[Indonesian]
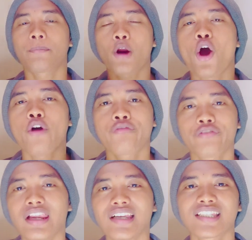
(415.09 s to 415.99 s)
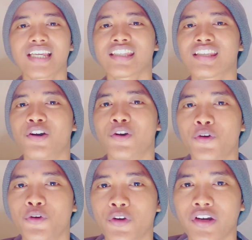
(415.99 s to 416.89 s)
profil
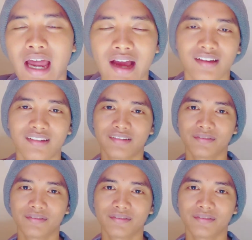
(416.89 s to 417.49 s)
seseorang.